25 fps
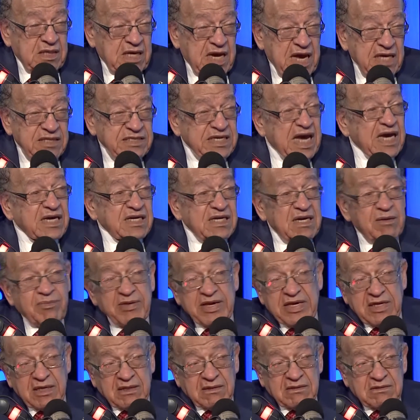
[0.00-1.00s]
أنت
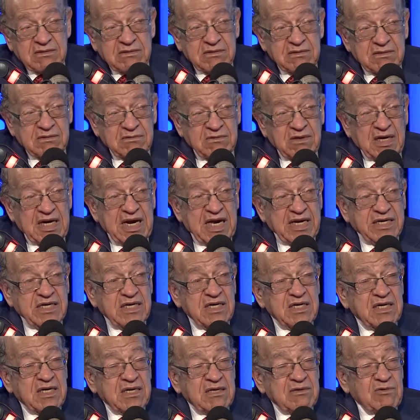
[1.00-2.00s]
أجنبية
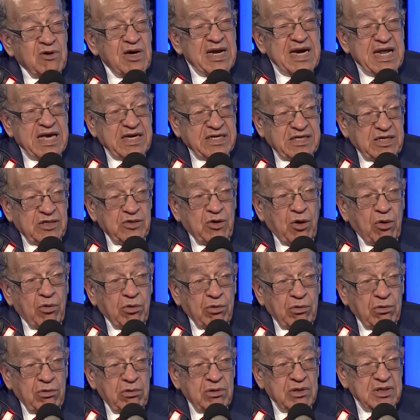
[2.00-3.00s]
ولكن ولكن
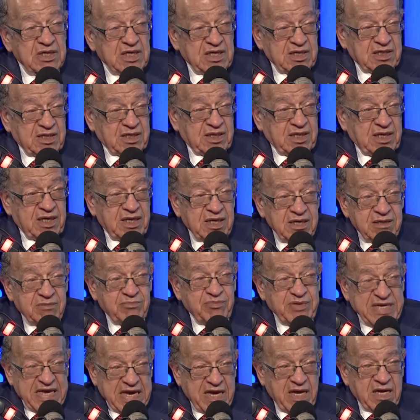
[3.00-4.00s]
عروقك
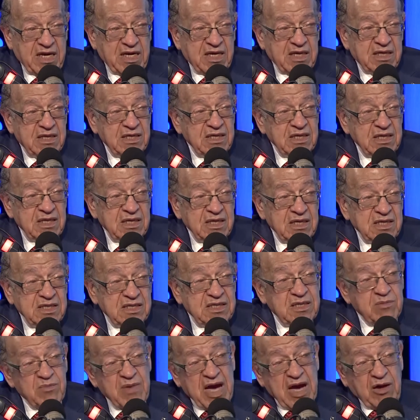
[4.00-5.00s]
بها
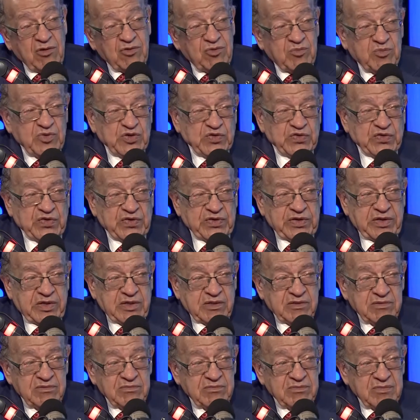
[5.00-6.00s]
دماء
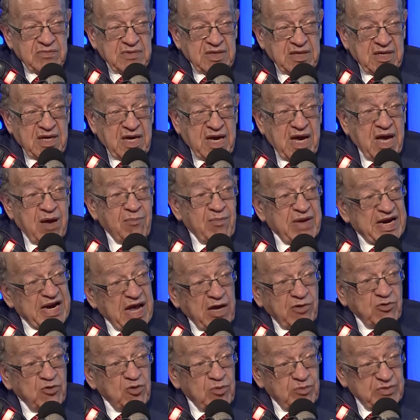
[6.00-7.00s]
مصريه أما
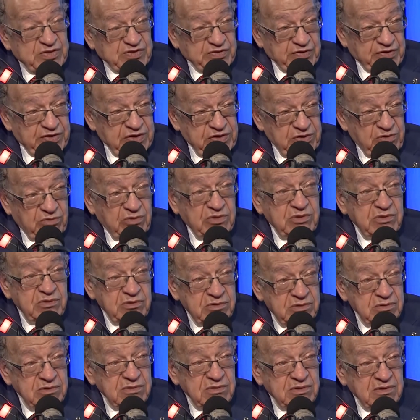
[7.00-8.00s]
نحن
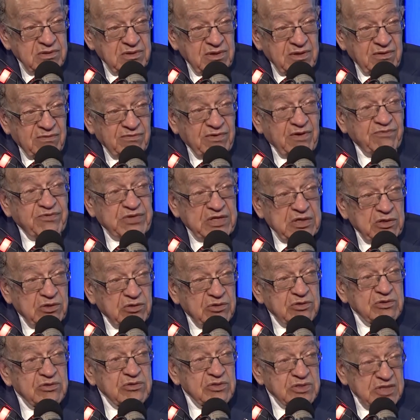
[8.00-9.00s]
المصريون ففي
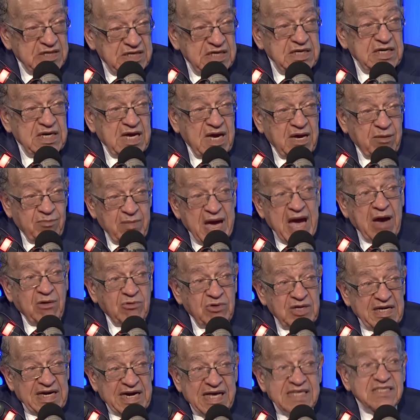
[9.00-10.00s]
عروقنا ماء
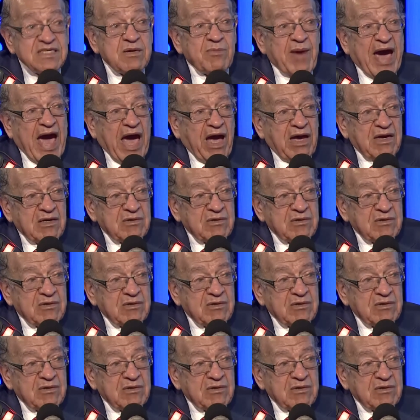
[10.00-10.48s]
لا دماء